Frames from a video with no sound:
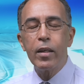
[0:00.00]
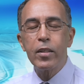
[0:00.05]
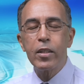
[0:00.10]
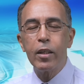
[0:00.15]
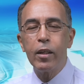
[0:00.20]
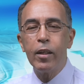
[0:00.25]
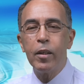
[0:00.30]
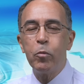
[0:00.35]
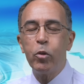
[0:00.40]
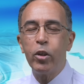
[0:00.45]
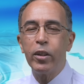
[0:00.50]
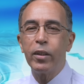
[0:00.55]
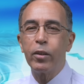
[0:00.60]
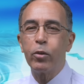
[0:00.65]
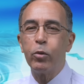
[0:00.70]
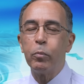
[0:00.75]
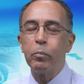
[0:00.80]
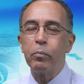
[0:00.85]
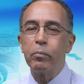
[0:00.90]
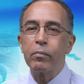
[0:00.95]
السلام
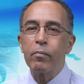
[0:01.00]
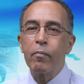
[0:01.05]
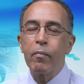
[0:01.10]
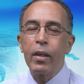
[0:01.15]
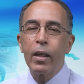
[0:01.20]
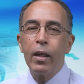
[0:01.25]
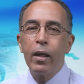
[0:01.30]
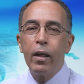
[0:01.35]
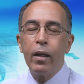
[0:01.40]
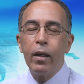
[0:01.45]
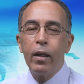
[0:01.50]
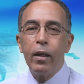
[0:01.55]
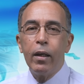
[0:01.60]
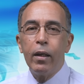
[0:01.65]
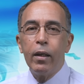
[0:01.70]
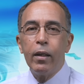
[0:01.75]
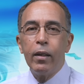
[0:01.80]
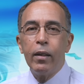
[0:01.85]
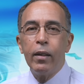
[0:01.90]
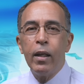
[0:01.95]
عليكم
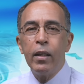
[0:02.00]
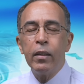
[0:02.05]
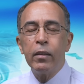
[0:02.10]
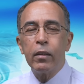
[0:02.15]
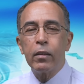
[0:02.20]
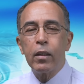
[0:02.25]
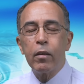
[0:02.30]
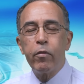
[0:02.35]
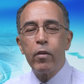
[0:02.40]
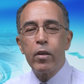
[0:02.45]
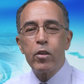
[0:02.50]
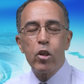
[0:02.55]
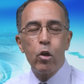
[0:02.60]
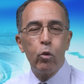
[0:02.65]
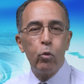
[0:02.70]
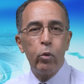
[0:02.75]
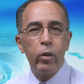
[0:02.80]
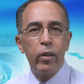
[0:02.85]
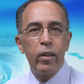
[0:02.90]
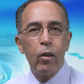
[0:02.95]
لن
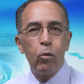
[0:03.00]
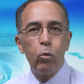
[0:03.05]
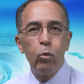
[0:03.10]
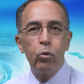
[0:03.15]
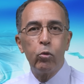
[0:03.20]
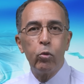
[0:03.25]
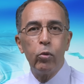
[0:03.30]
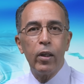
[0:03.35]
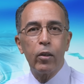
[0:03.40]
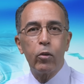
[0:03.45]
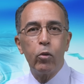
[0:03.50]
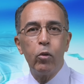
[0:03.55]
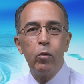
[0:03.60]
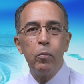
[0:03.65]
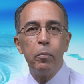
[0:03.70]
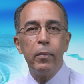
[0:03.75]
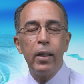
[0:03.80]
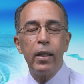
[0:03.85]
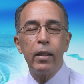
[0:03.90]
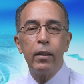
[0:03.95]
تتفاجؤوا إذا قلت
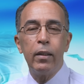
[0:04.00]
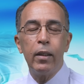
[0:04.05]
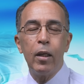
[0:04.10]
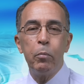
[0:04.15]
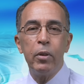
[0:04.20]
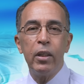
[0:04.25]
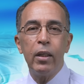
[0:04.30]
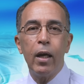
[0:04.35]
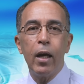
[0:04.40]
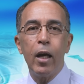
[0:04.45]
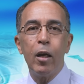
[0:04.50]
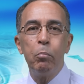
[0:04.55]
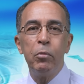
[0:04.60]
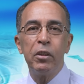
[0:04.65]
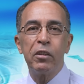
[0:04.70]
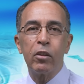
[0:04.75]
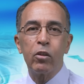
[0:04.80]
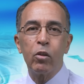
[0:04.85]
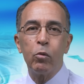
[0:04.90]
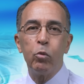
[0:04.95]
لكم أن من أهم
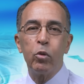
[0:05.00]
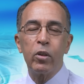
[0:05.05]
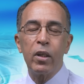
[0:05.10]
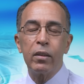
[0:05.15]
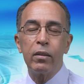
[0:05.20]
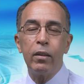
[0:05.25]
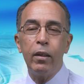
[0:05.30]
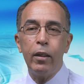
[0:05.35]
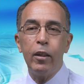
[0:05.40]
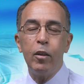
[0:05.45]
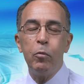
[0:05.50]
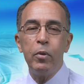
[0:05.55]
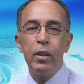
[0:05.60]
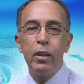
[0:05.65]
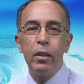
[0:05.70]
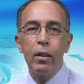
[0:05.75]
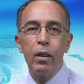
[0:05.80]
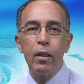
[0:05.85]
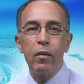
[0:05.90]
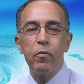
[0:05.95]
التطورات
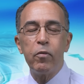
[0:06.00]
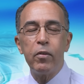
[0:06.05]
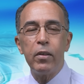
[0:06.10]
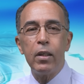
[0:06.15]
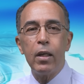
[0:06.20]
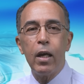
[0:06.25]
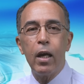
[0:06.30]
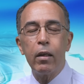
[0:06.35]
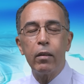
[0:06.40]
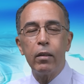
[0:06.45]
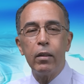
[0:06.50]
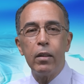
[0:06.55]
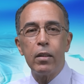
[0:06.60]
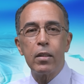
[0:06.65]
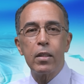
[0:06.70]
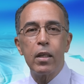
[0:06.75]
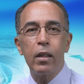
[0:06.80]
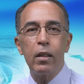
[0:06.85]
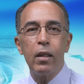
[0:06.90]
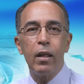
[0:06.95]
العلمية في هذه
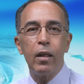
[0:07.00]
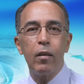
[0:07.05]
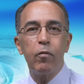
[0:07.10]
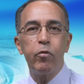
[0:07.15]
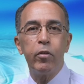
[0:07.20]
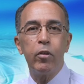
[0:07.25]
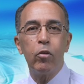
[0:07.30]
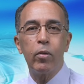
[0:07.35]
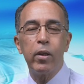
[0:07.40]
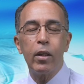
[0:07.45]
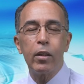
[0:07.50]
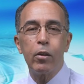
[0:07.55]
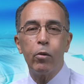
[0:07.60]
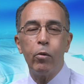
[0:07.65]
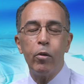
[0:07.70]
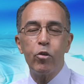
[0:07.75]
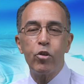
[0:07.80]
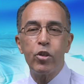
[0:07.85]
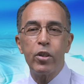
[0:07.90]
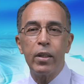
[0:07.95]
السنة
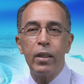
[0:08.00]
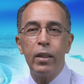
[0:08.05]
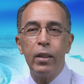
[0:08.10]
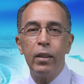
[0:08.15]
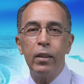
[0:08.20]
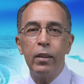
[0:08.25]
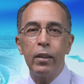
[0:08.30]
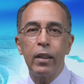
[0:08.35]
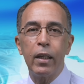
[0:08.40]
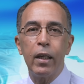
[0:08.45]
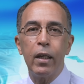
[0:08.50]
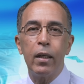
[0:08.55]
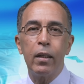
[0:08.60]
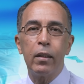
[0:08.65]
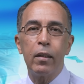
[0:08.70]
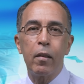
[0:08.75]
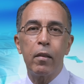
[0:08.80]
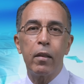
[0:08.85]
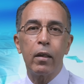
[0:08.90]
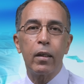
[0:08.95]
2023
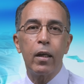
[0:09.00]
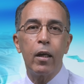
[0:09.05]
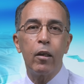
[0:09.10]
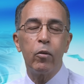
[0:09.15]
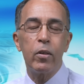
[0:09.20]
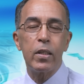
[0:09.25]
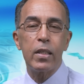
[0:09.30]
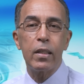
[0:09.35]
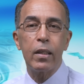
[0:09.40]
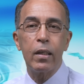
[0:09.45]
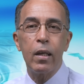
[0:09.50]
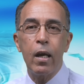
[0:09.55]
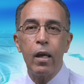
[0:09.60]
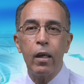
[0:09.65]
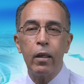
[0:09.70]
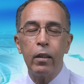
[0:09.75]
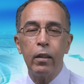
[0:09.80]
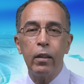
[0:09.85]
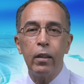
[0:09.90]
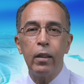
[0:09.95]
كان الذكاء
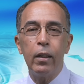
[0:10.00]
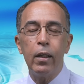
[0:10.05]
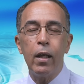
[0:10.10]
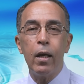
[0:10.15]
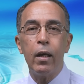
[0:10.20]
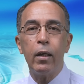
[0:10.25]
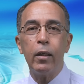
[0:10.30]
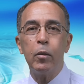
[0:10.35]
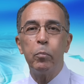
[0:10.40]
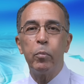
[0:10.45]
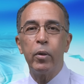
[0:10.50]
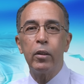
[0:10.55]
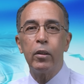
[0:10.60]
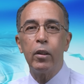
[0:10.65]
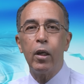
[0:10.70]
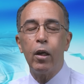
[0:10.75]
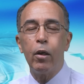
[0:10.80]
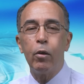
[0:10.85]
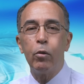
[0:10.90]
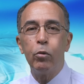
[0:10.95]
الاصطناعي
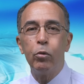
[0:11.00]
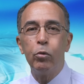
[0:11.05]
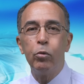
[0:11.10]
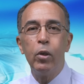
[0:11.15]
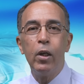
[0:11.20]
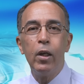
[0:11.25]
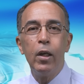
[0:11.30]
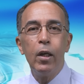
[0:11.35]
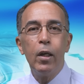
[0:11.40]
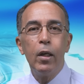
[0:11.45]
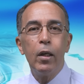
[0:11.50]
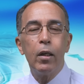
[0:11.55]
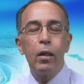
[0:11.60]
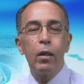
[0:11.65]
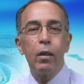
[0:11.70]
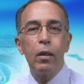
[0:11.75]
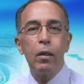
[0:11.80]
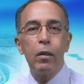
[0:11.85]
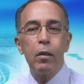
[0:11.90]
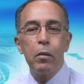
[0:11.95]
لاعبا أو
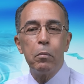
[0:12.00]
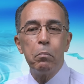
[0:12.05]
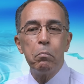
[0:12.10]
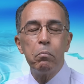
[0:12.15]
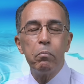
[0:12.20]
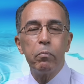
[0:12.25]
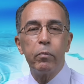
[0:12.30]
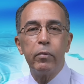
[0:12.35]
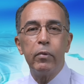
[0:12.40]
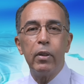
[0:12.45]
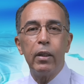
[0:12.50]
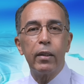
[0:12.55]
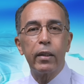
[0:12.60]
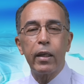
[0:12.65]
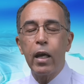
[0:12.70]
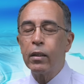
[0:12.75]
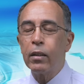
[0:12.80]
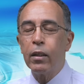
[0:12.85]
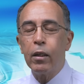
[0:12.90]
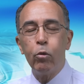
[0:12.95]

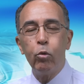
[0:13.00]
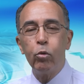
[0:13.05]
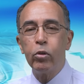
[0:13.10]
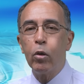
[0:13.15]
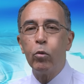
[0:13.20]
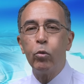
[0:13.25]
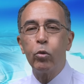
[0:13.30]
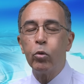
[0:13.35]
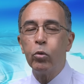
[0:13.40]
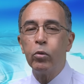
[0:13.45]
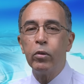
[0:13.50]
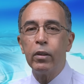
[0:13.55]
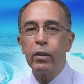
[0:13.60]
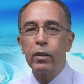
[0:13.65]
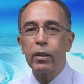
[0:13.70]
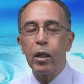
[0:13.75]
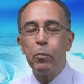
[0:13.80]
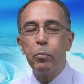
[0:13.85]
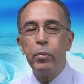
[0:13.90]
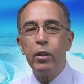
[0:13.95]
كان له دور
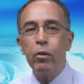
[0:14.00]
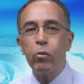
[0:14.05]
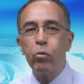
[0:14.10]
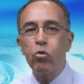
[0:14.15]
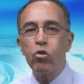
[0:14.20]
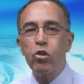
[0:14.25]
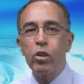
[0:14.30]
كبير